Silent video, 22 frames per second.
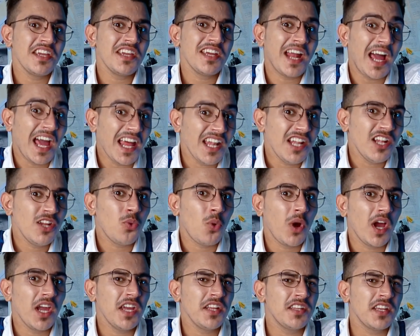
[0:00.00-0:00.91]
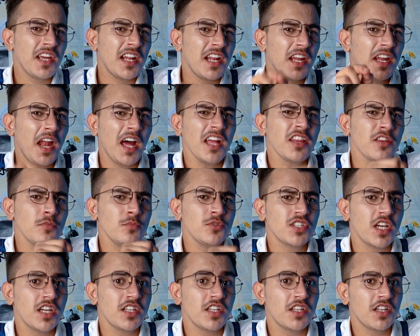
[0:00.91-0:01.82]
هي الحل الوحيد يلي انحط
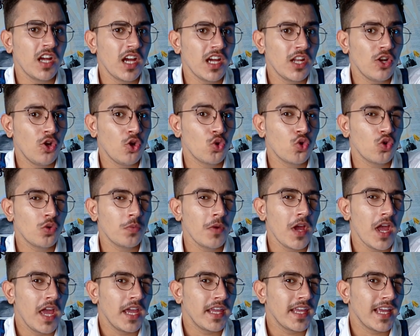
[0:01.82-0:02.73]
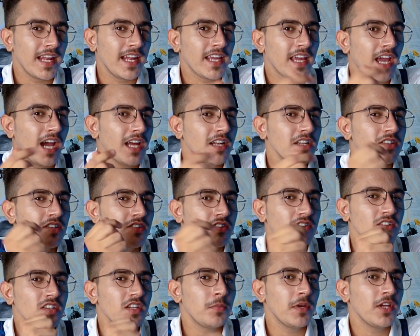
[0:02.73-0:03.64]
مشان إنهاء الحروب يلي كانت
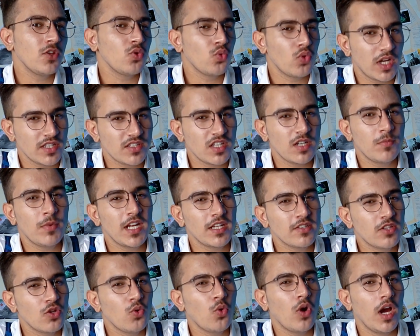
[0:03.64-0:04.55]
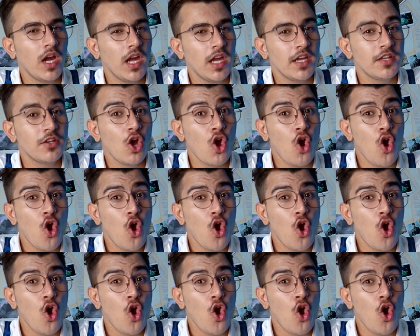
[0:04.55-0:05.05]
تصير بين أولاد البلد الواحد